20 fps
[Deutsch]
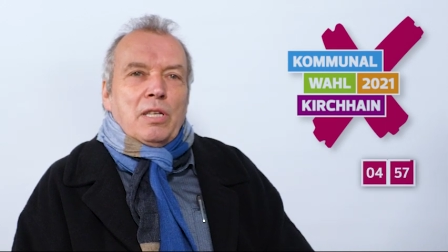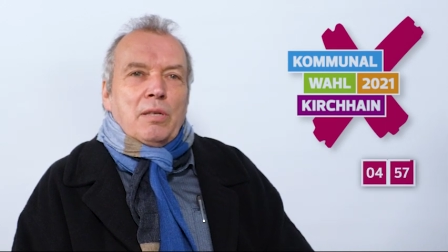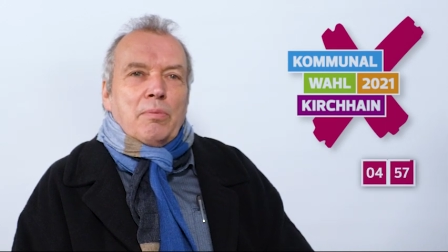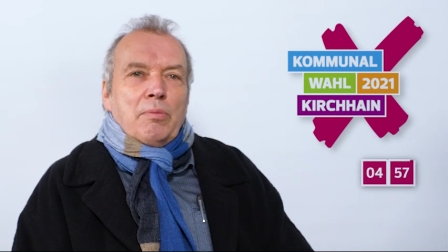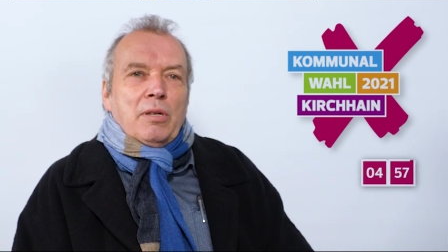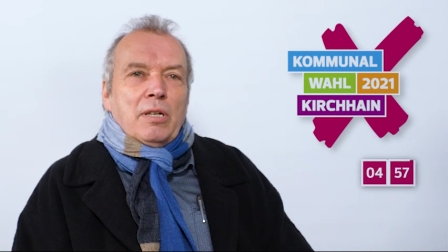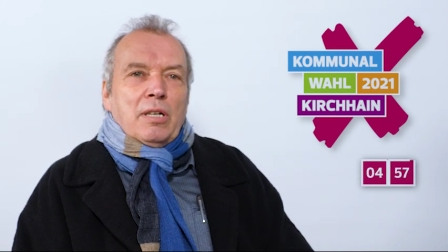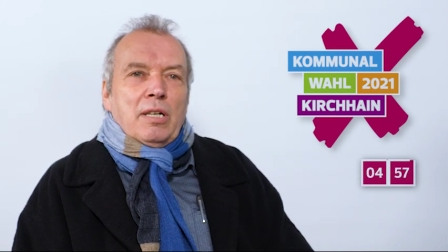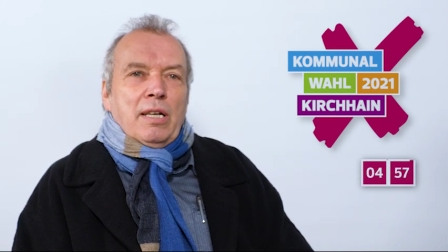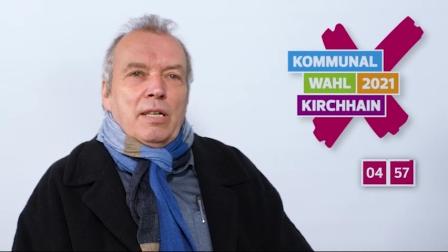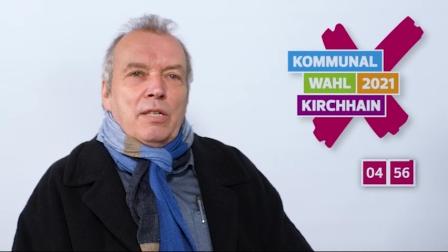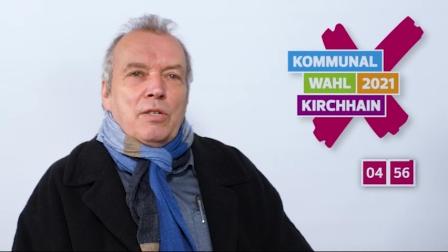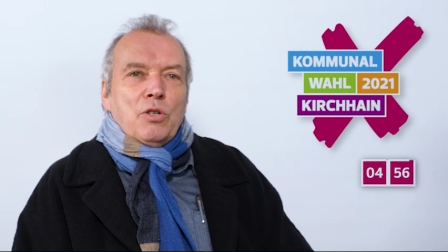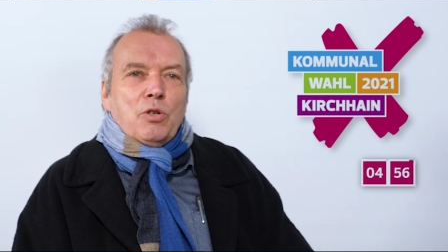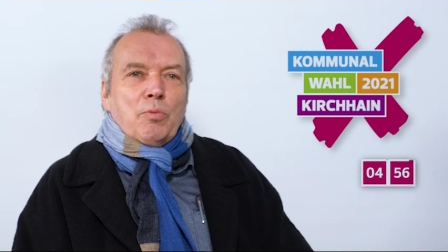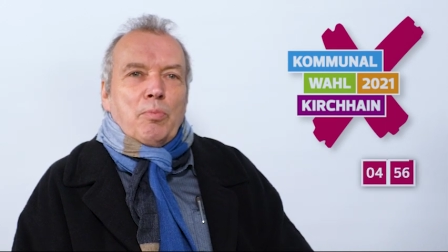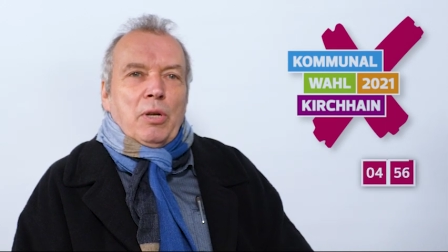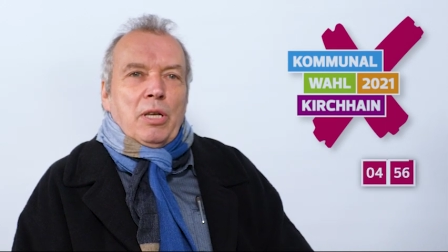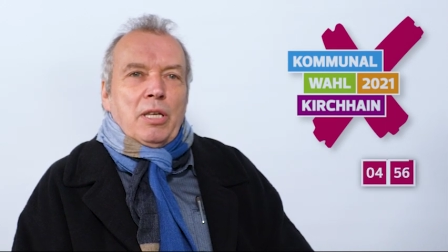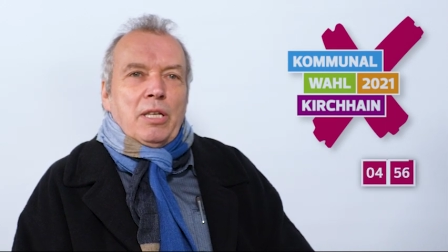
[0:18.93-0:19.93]
Ich war
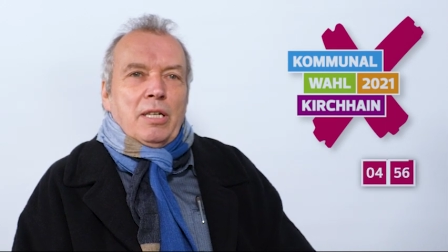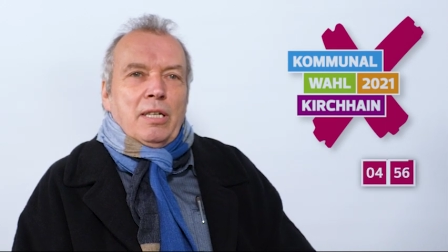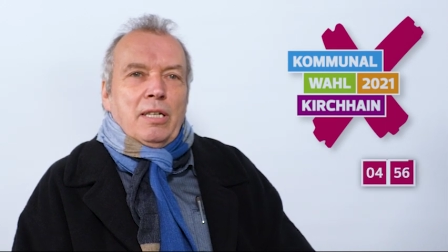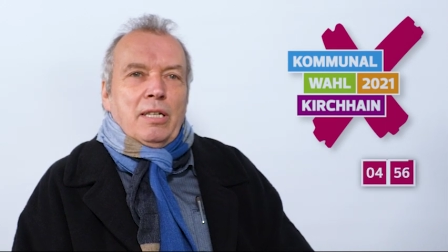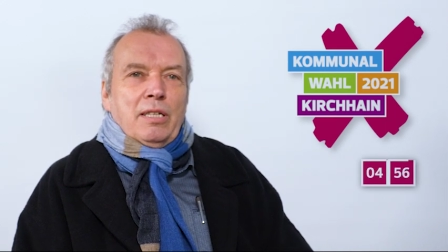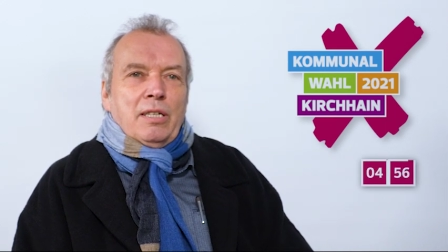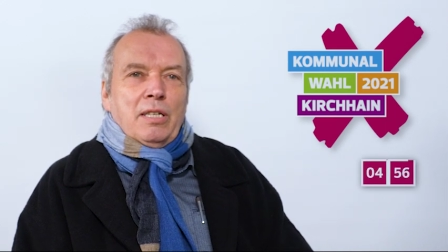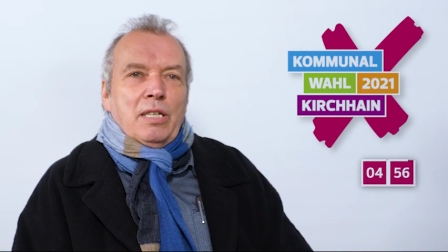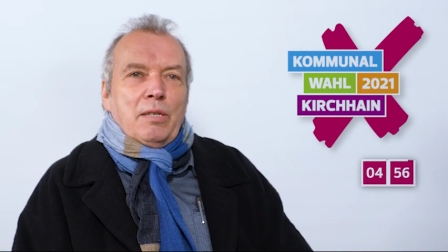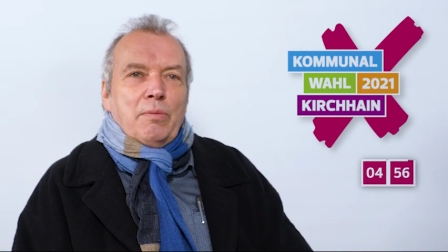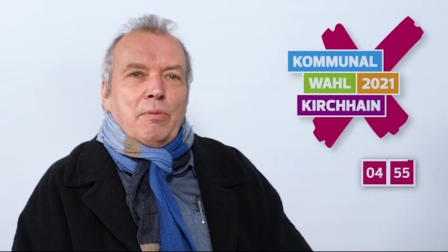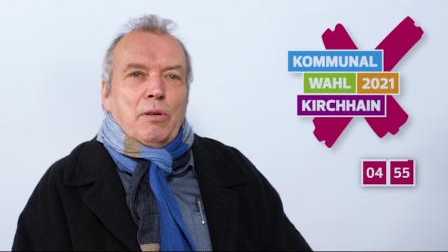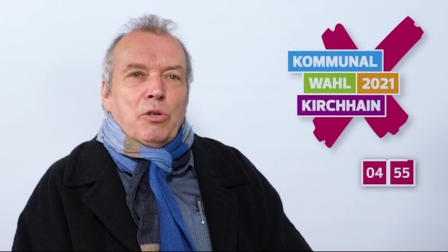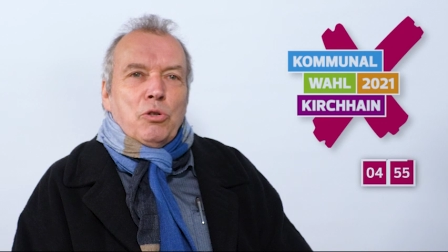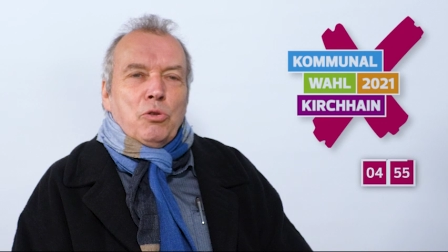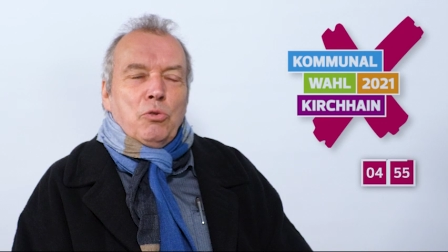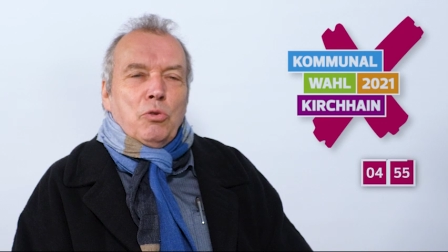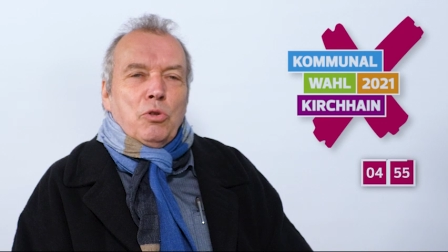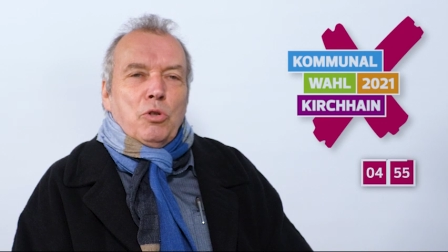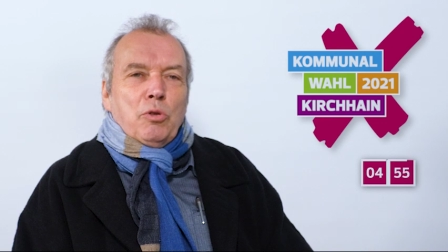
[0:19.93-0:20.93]
Klassensprecher, ich war
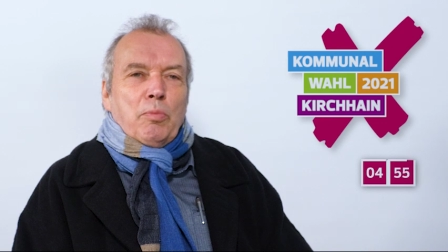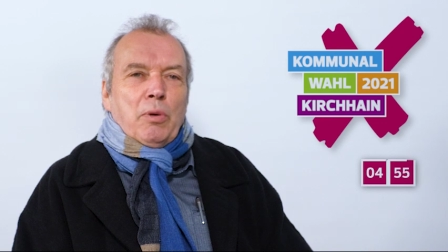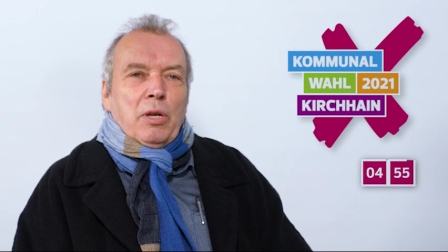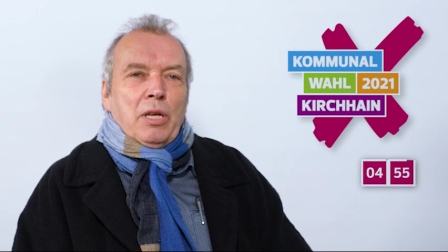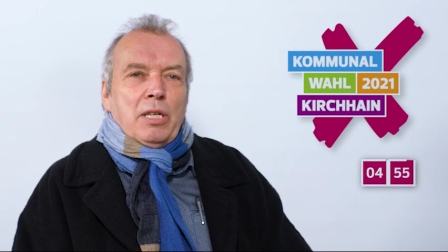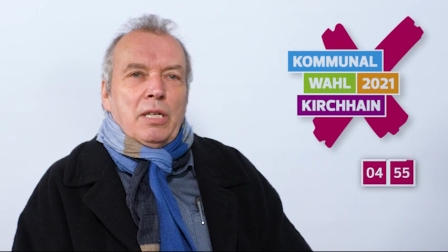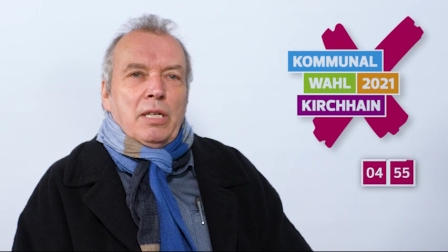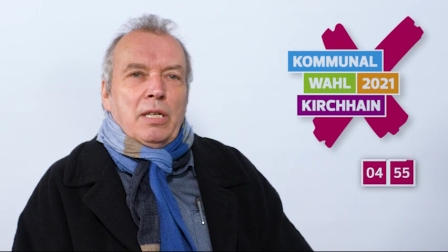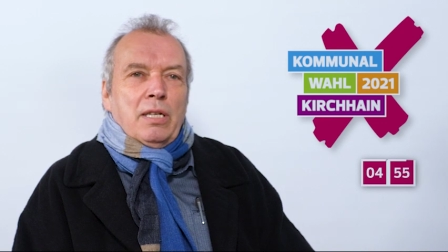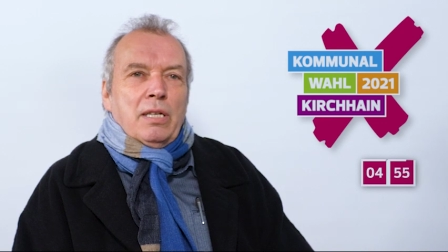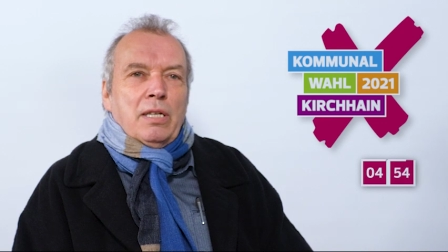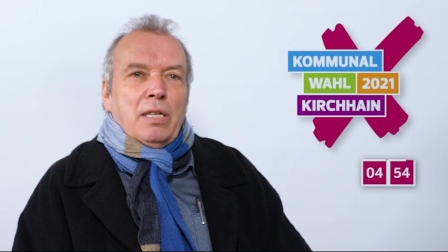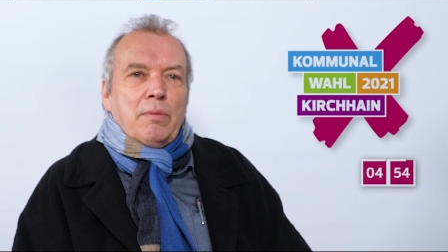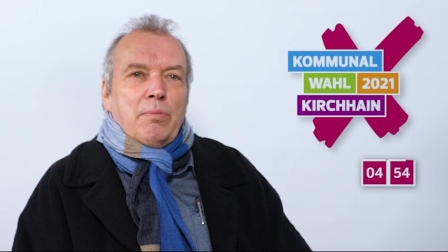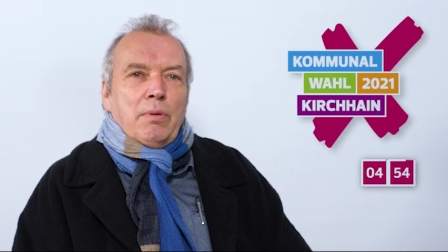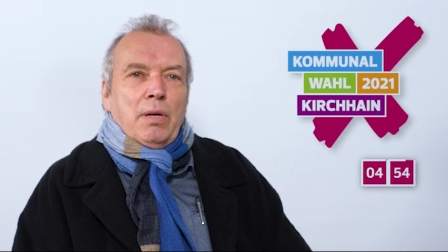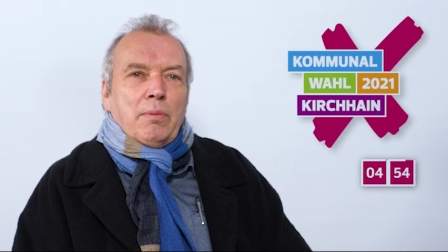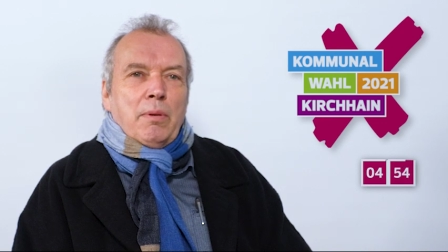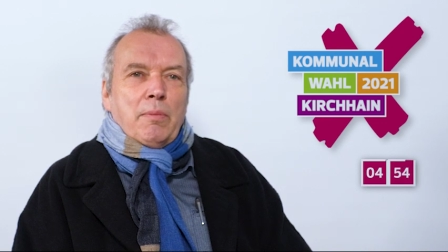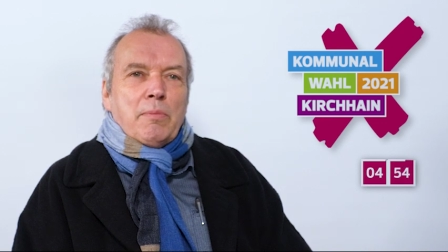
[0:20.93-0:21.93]
Schulsprecher,
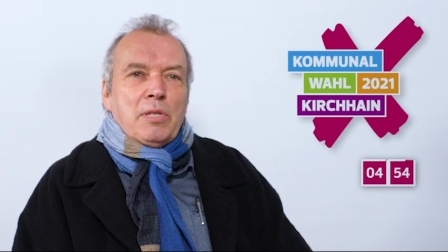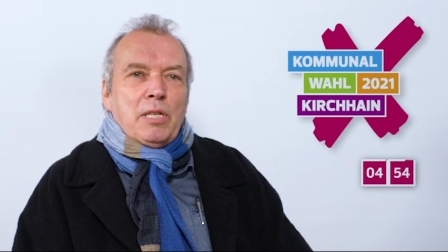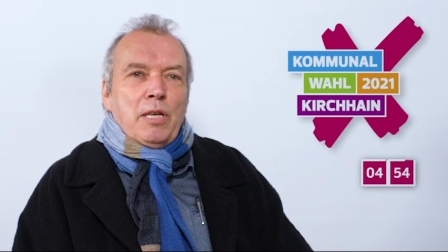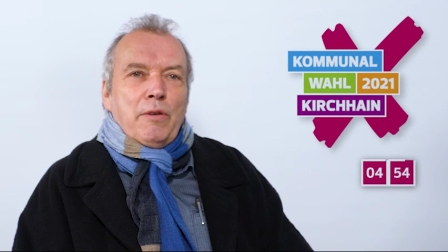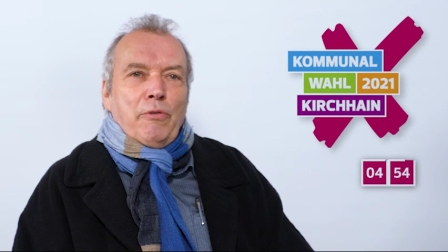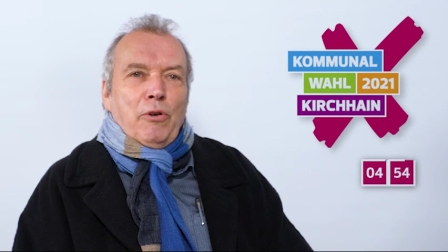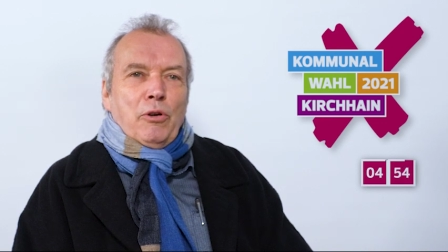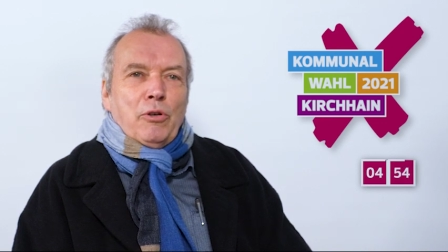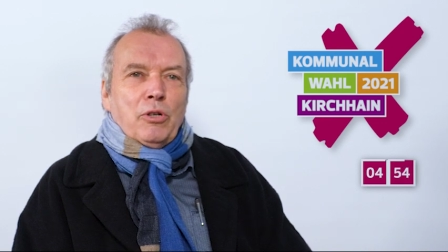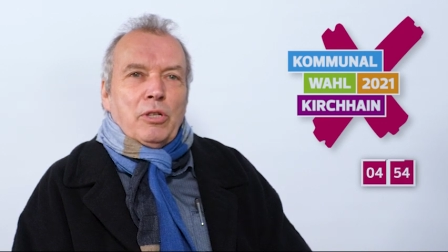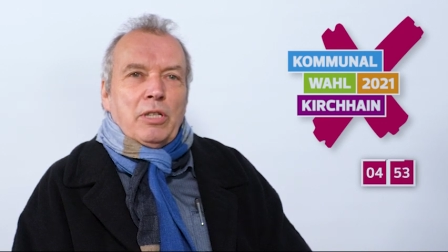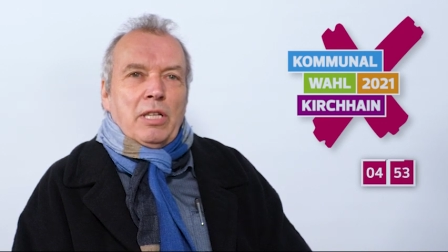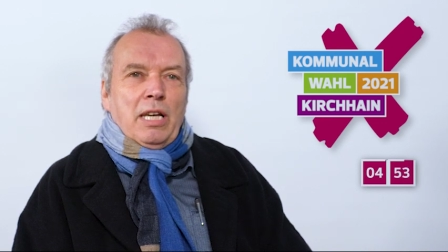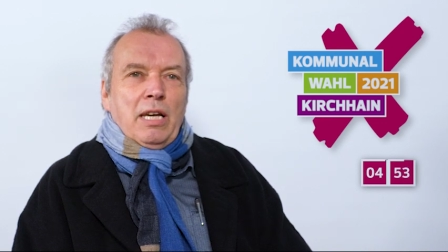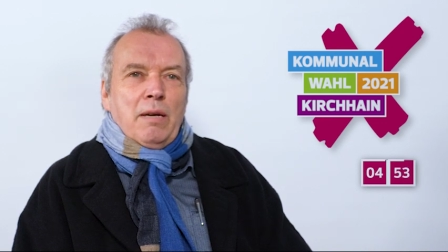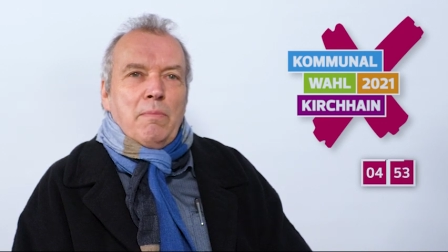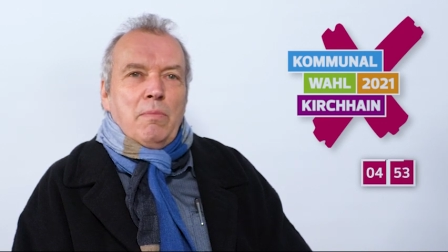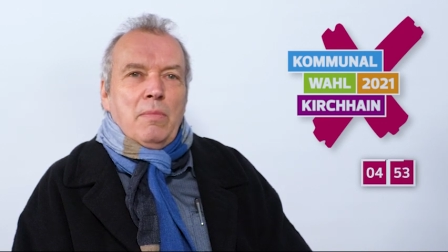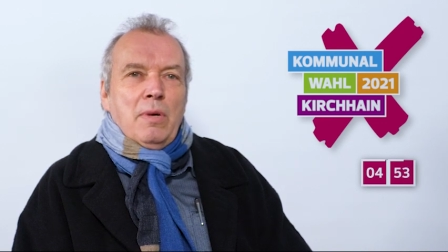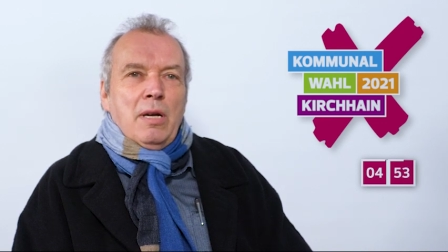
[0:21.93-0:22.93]
ich war beim
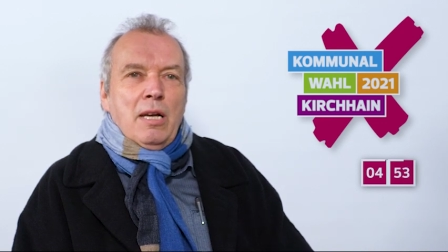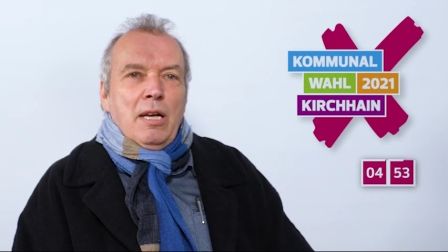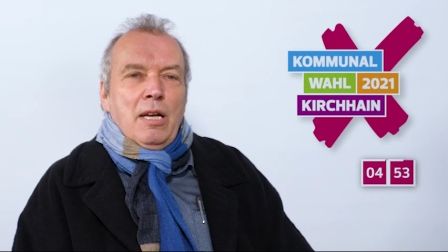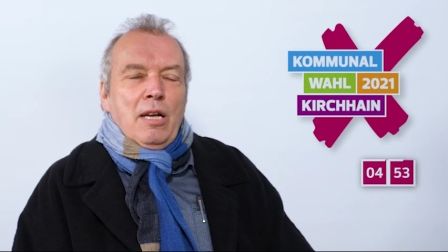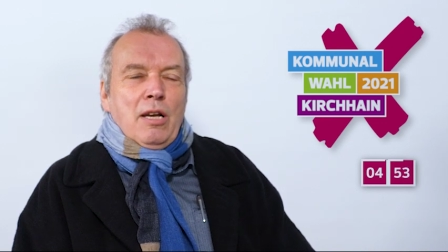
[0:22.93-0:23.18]
CVJM